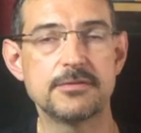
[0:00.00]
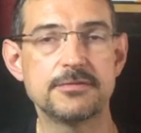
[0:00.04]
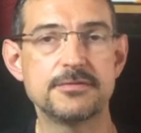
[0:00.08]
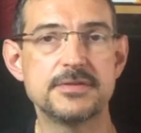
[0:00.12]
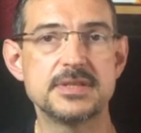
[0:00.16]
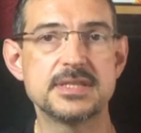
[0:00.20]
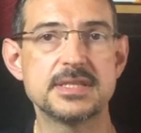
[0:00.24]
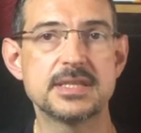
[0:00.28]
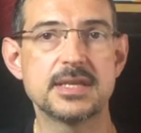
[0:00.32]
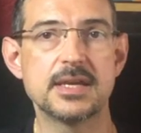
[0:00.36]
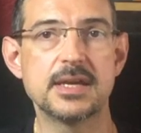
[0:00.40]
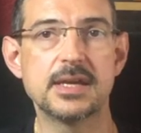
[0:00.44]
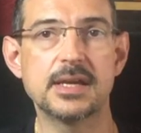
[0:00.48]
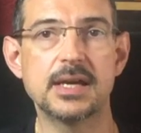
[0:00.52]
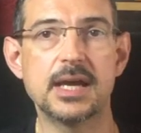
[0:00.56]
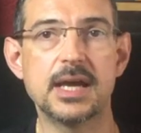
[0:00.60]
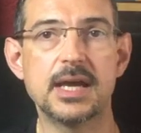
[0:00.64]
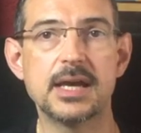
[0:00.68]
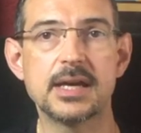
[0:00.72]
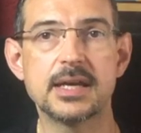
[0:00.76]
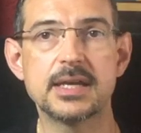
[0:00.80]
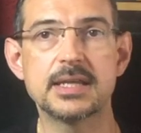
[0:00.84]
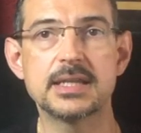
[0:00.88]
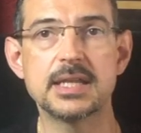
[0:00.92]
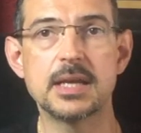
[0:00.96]
Fisker
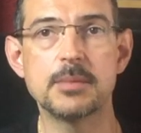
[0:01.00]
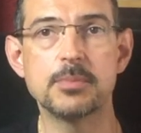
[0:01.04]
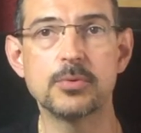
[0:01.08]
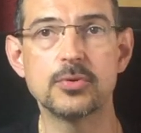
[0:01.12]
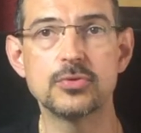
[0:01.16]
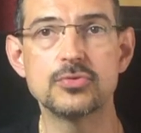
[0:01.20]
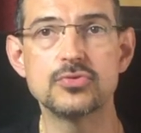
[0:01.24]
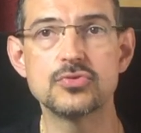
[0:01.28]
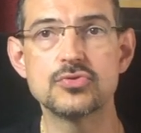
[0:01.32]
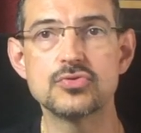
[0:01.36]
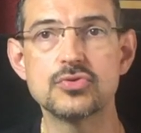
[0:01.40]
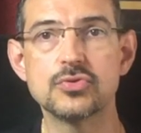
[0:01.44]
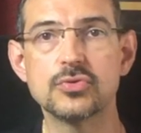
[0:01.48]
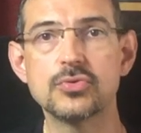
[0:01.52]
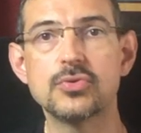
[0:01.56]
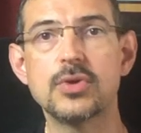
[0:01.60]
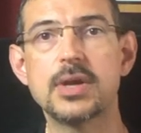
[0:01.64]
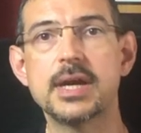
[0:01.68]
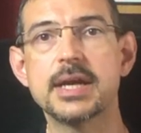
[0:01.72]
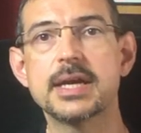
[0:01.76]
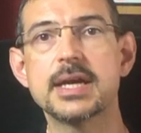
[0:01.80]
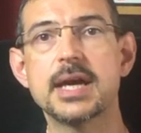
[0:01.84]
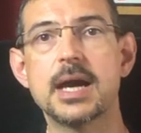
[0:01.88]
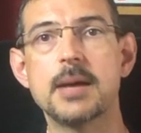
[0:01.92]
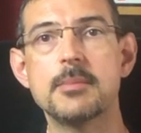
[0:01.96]
arrête la production de
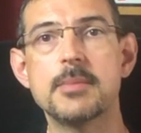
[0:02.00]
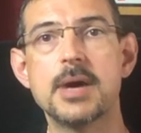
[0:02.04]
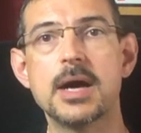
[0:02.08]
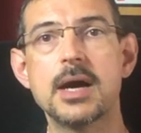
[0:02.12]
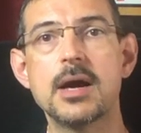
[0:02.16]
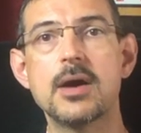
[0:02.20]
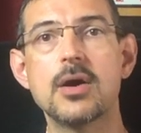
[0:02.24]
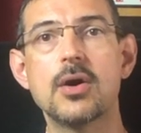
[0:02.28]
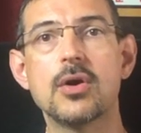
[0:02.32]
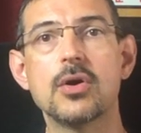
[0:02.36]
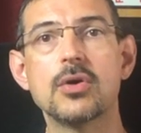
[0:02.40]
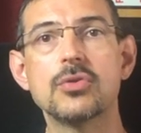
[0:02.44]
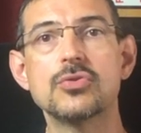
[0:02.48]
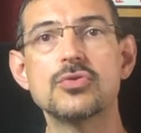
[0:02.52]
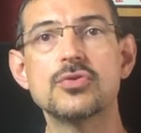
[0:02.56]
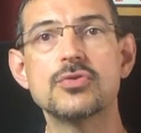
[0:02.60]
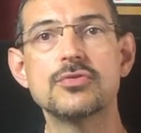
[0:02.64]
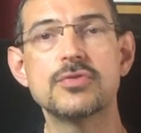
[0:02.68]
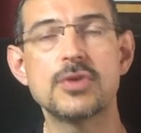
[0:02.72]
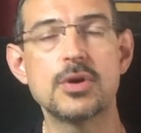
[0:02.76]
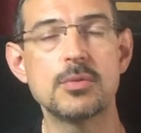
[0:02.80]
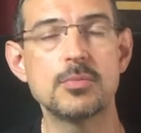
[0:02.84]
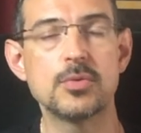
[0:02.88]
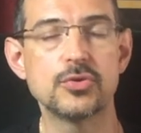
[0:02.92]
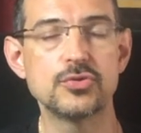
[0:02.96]
la Karma en
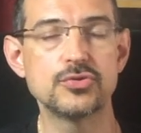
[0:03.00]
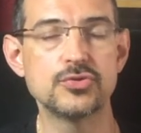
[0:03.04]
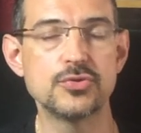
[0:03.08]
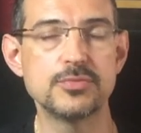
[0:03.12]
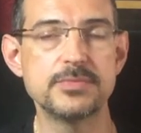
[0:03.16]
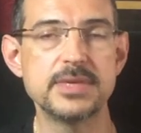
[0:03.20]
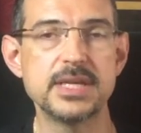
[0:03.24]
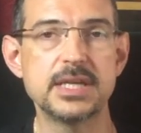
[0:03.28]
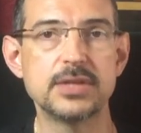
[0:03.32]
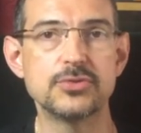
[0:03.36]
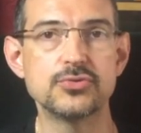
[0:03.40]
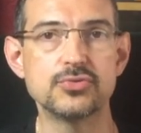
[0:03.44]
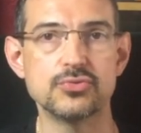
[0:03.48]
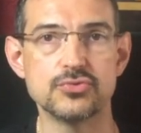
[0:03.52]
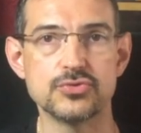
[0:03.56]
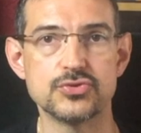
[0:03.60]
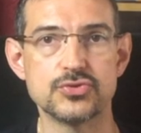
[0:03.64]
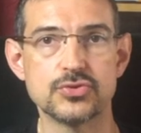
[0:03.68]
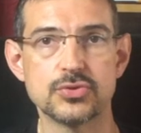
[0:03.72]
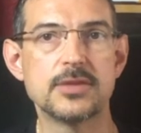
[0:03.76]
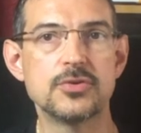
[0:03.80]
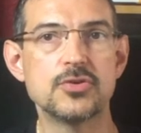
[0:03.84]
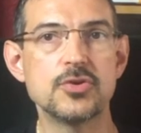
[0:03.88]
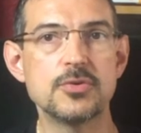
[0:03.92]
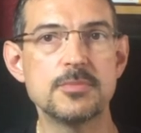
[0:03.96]
novembre
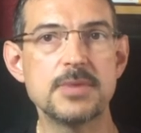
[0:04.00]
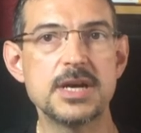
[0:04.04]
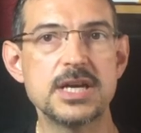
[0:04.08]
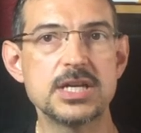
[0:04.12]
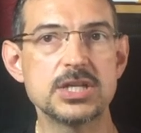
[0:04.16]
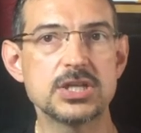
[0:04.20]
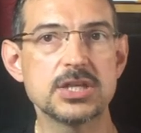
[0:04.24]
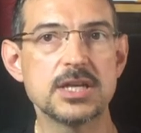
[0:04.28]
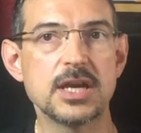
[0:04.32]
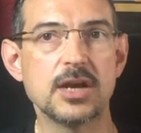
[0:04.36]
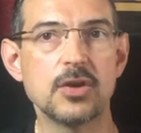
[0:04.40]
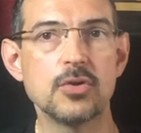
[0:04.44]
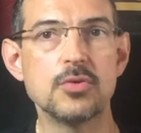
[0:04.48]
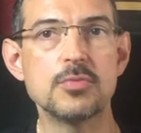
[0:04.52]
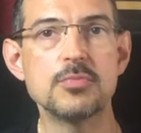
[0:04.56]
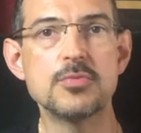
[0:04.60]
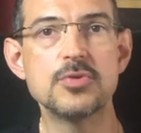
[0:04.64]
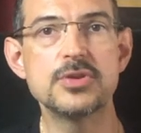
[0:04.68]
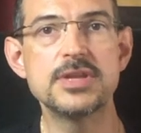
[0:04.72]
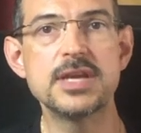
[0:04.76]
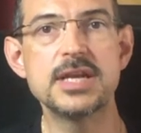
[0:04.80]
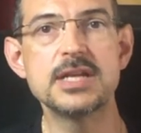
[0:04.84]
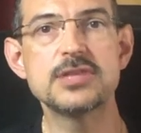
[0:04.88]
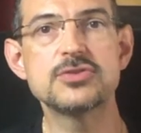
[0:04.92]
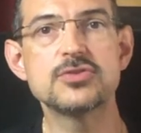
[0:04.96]
2012. Dommage car le
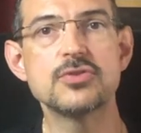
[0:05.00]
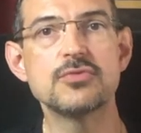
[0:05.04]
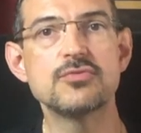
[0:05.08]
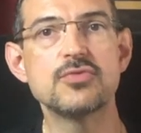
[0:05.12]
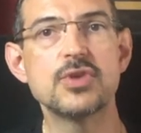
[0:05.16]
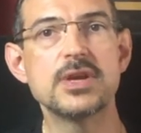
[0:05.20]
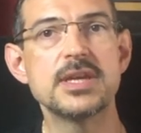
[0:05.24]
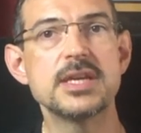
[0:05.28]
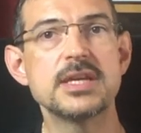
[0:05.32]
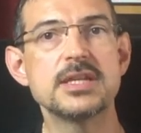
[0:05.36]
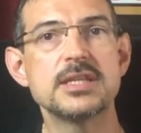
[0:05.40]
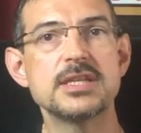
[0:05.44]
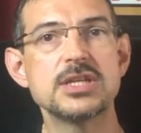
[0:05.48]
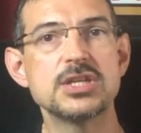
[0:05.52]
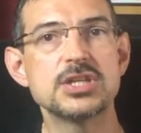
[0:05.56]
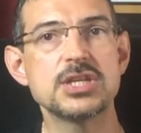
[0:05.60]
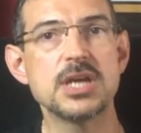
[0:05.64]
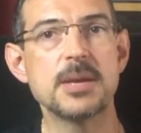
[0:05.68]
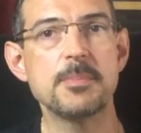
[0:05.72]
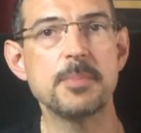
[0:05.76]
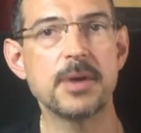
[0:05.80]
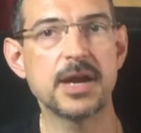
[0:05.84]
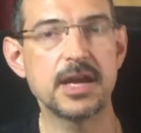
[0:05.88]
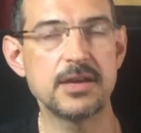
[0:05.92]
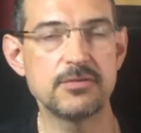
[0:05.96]
modèle se voyait
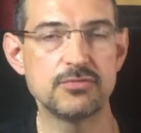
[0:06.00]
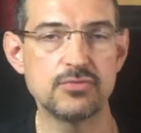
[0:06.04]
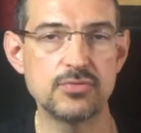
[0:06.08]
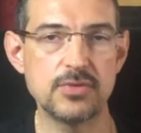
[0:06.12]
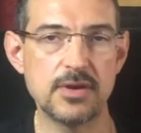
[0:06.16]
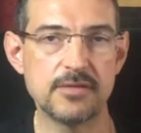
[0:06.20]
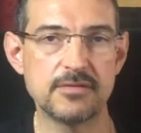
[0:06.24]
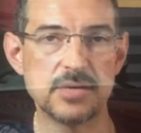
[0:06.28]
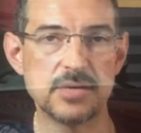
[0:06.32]
déjà prévu